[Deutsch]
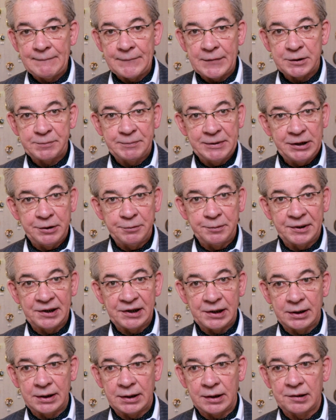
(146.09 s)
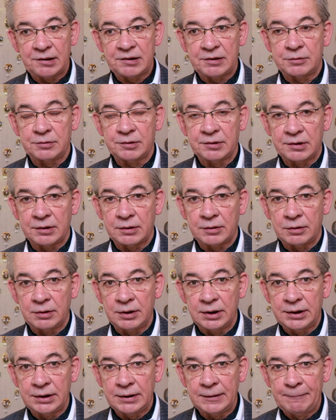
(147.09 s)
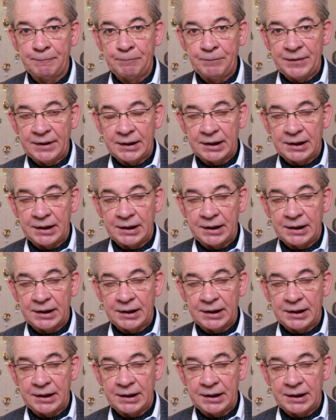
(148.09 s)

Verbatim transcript: Da spielt übrigens eine ganz große Rolle,